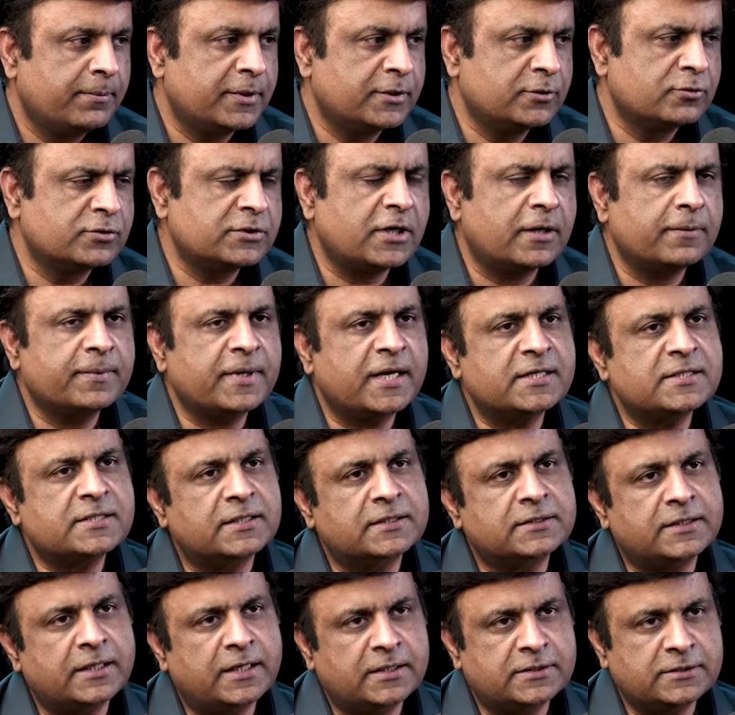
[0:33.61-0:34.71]
फिर दूसरा आप कह
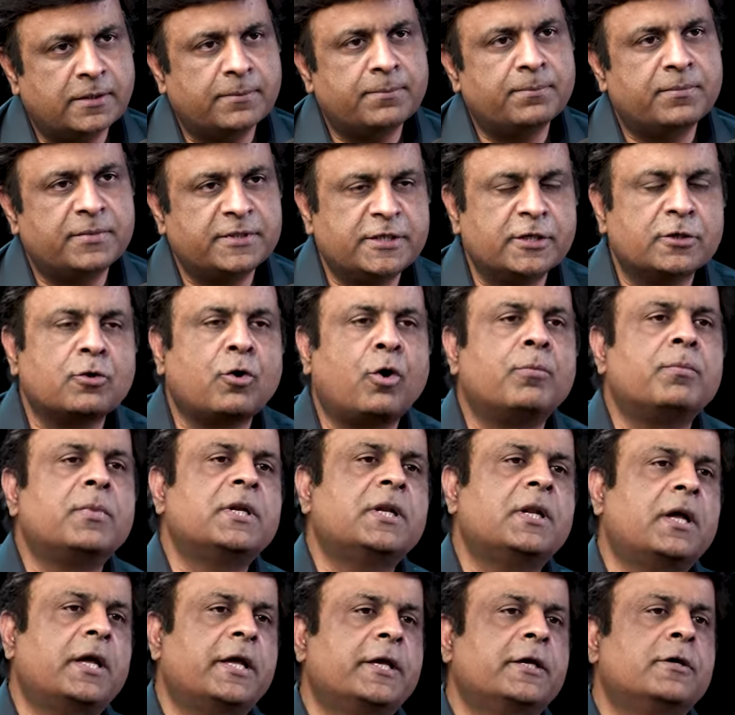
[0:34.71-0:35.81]
सकते हैं जब ये
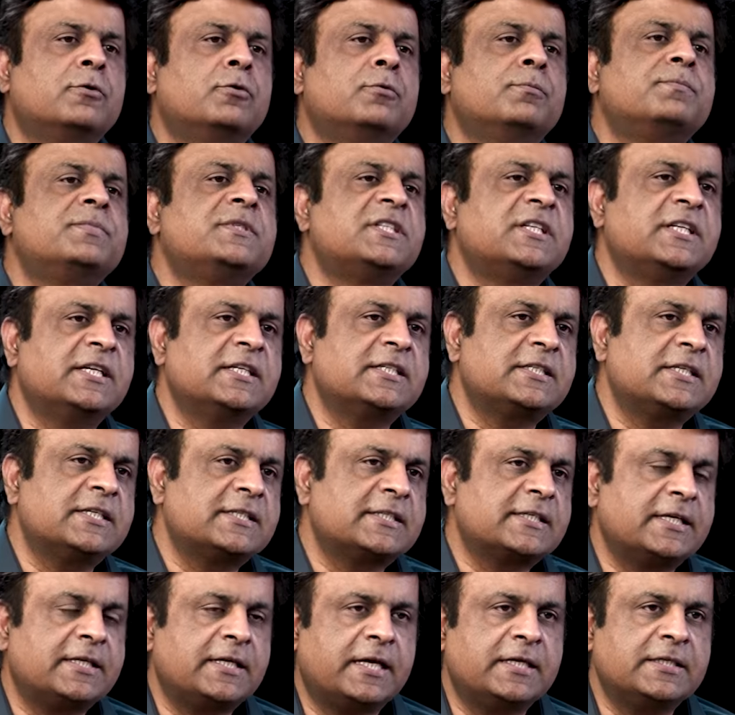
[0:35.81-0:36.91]
कॉमन आए ग्रुप सी एस
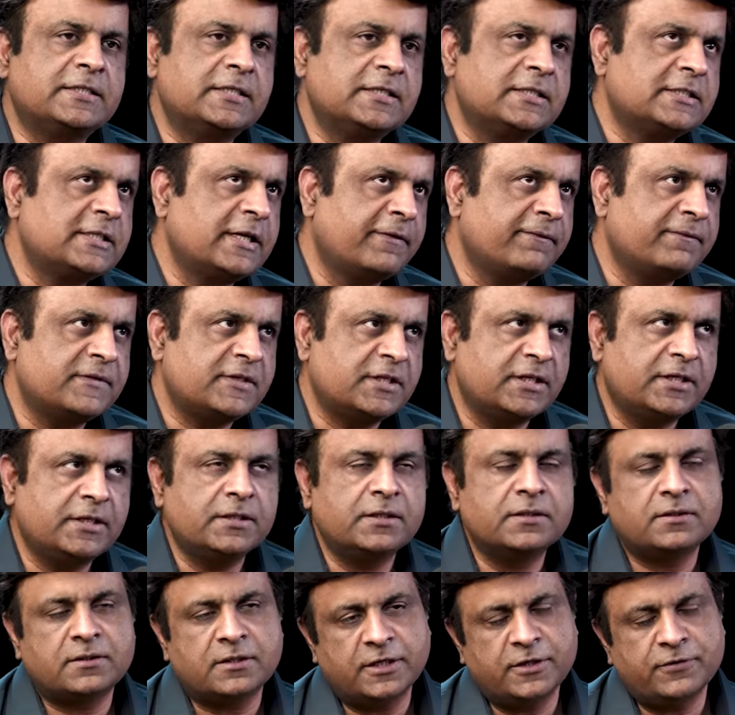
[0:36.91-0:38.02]
एस के नाइनटीन सेवेंटी
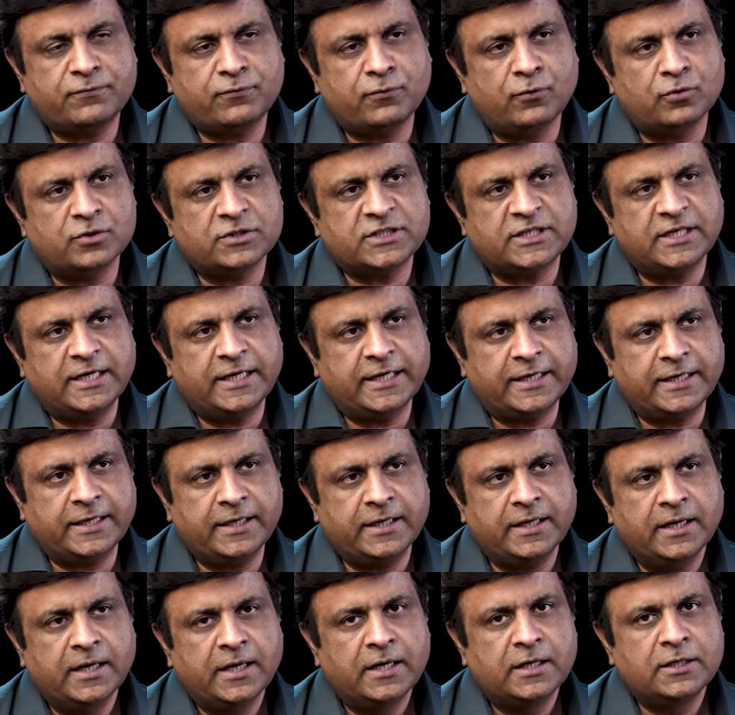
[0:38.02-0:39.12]
थ्री फोर से लेके